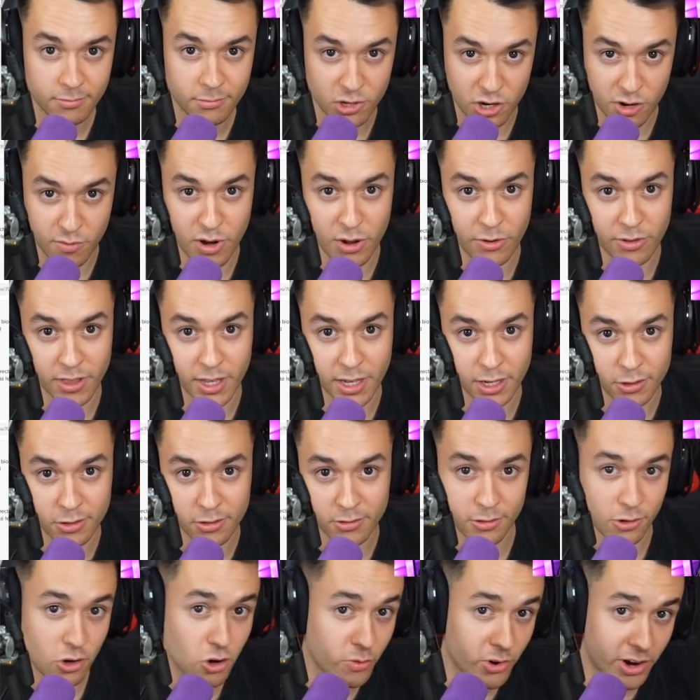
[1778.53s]
Simplemente
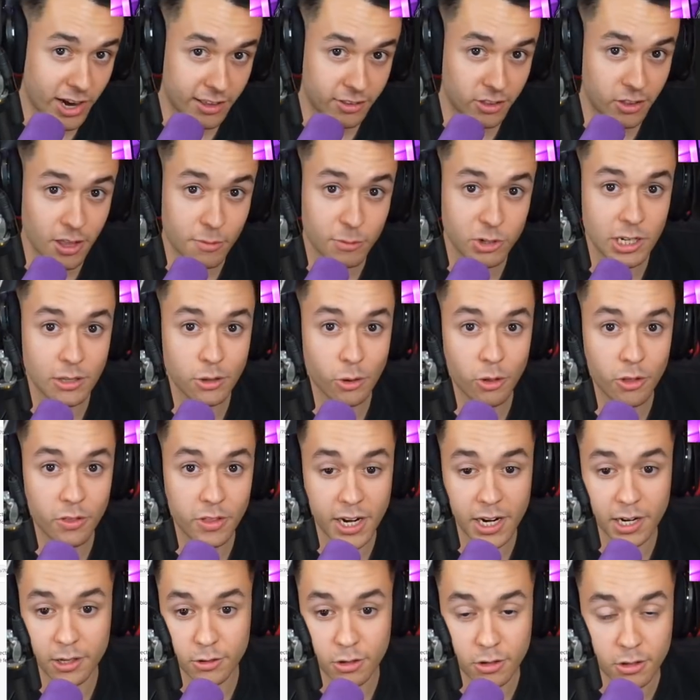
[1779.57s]
eso. Como reaccionamos a todo en
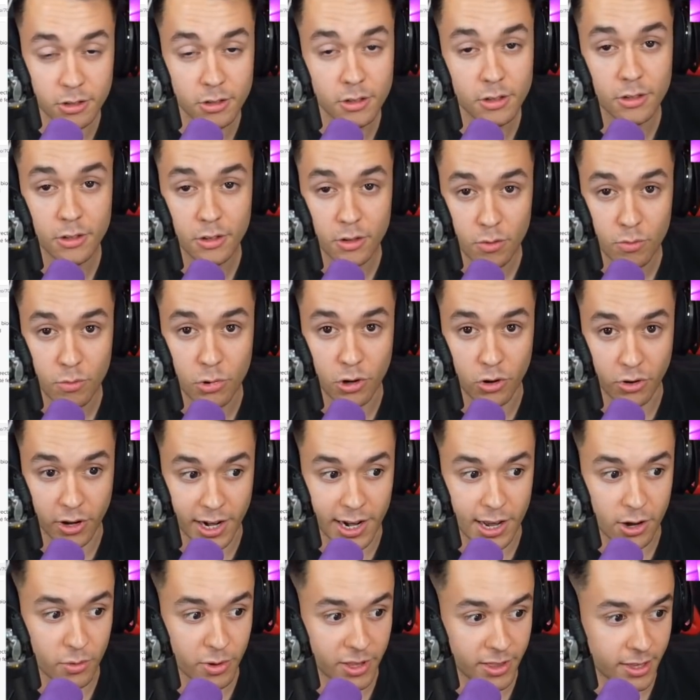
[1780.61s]
directo, pues lo
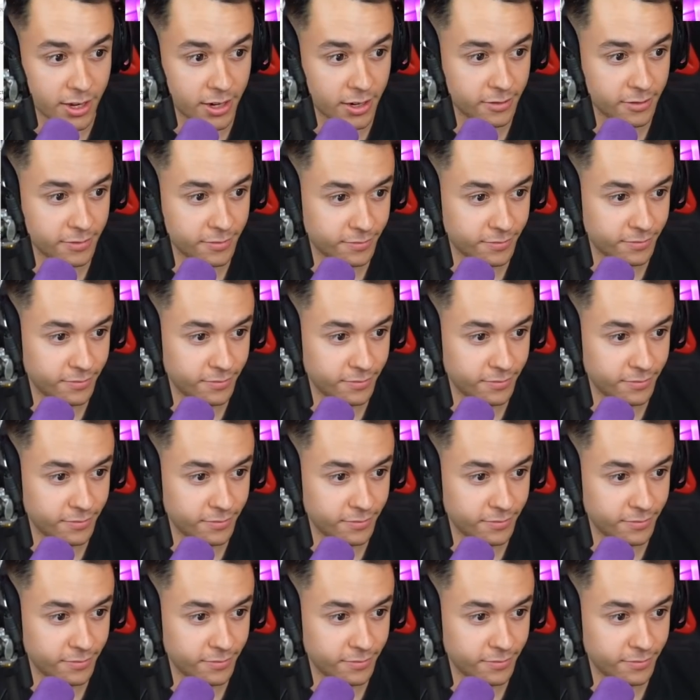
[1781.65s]
quería comentar.